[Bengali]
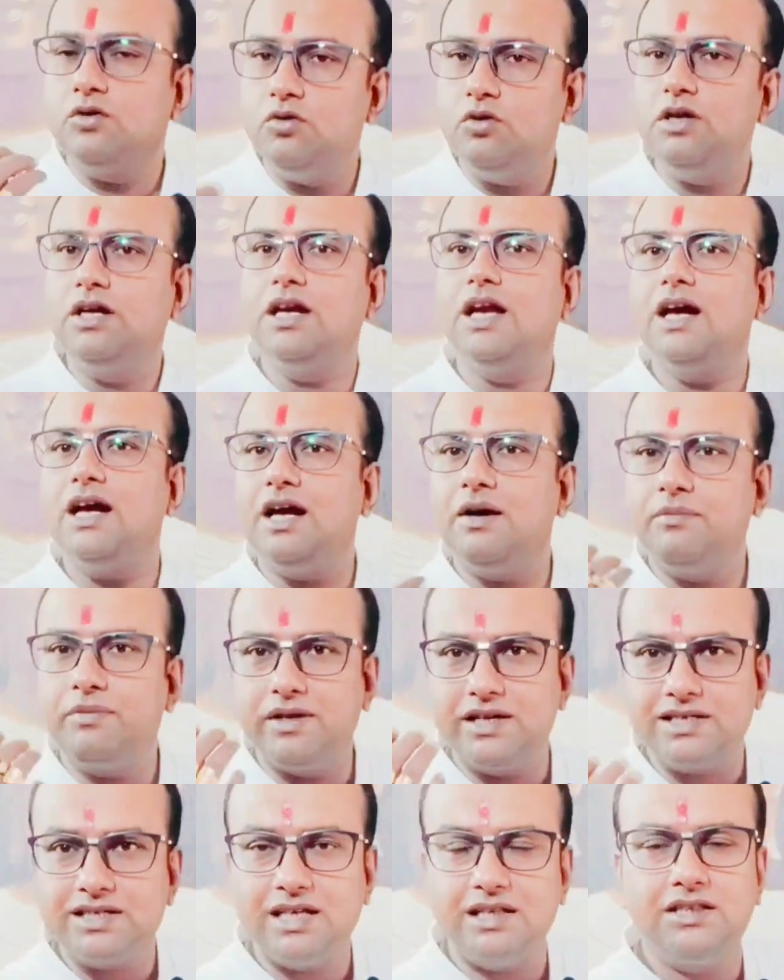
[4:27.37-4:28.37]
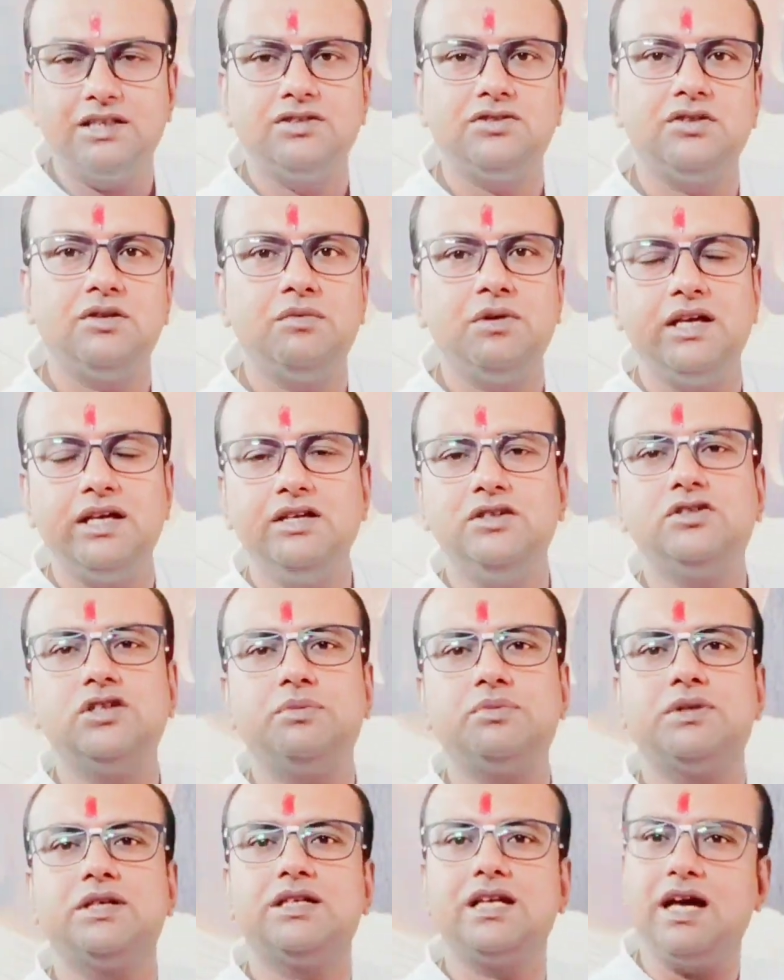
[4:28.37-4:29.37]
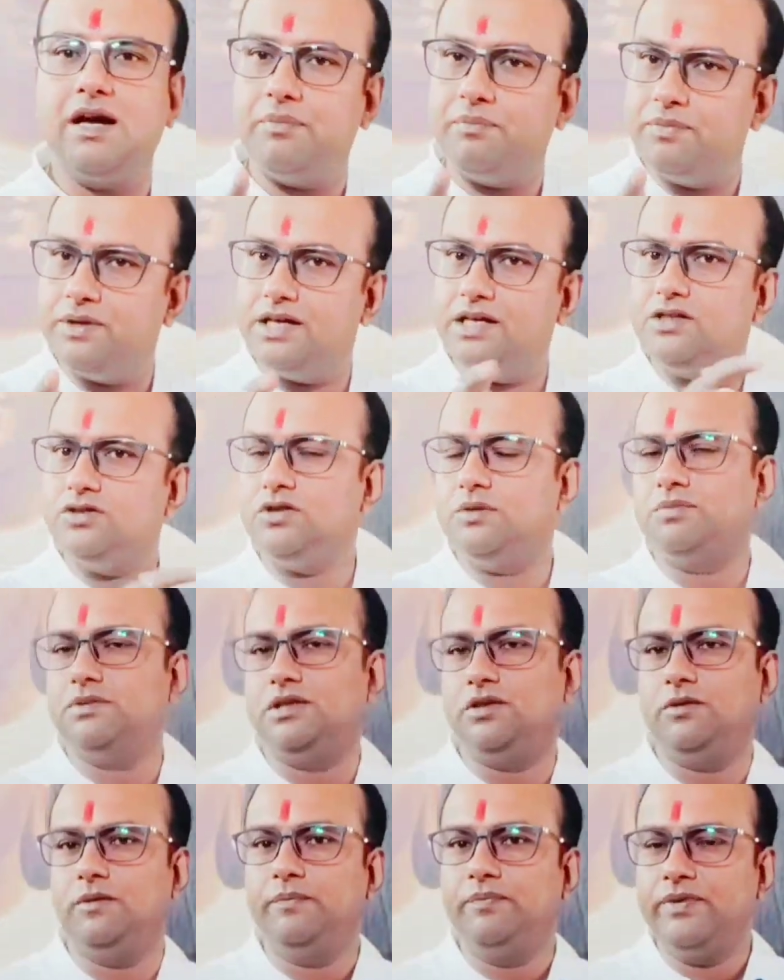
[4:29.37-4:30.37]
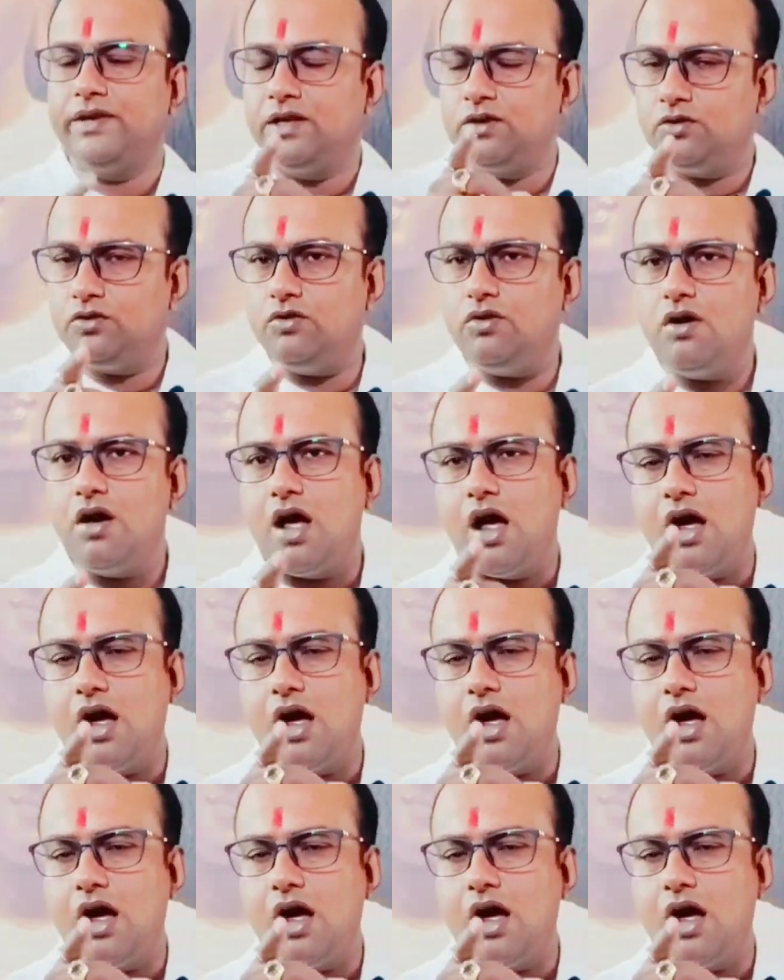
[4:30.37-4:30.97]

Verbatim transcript: গুড লাক আপনার সাথে চলবে এই সপ্তাহটা আপনারই সপ্তাহ তো